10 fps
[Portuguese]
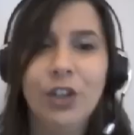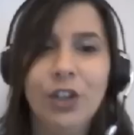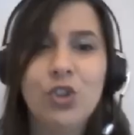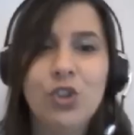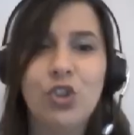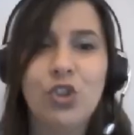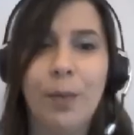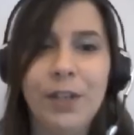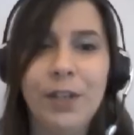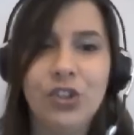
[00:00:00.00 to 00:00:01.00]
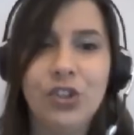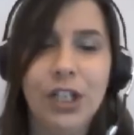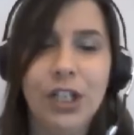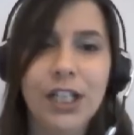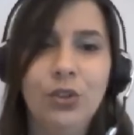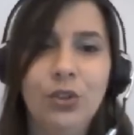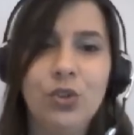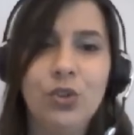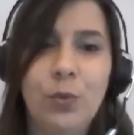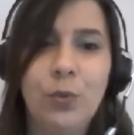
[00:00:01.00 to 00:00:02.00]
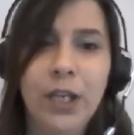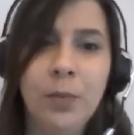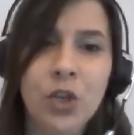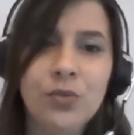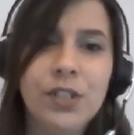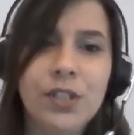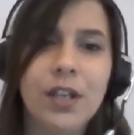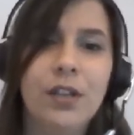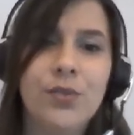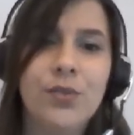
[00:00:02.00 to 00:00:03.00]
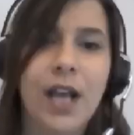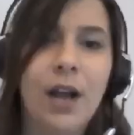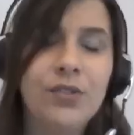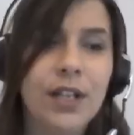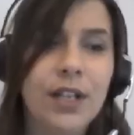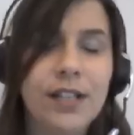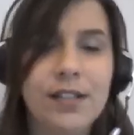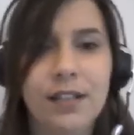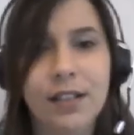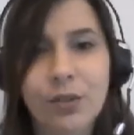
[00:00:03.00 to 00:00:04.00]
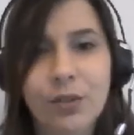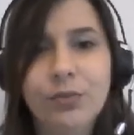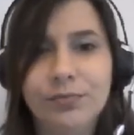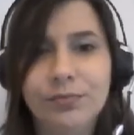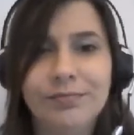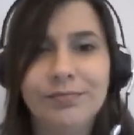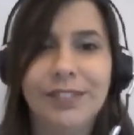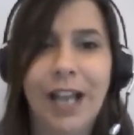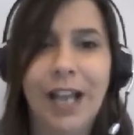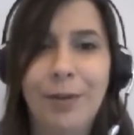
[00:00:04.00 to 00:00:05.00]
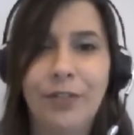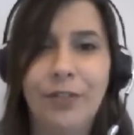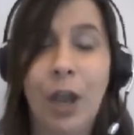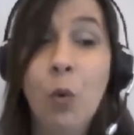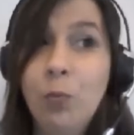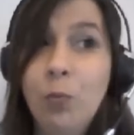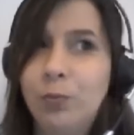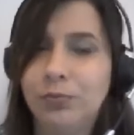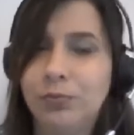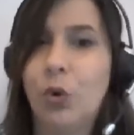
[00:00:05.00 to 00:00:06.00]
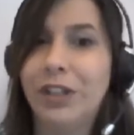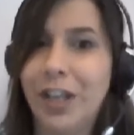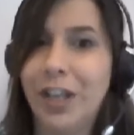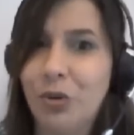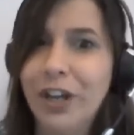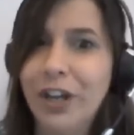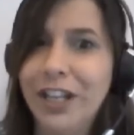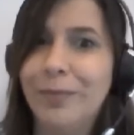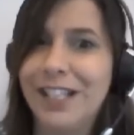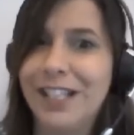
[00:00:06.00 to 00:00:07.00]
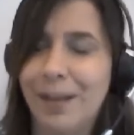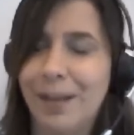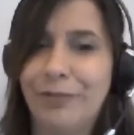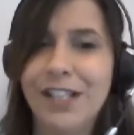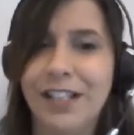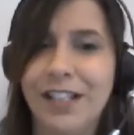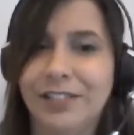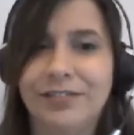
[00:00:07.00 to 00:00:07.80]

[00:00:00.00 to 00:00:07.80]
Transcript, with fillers: Nos shoppings de Orlando, nos premiums, nos outlets. Então, dá para é um roteiro corrido, mas dá para fazer.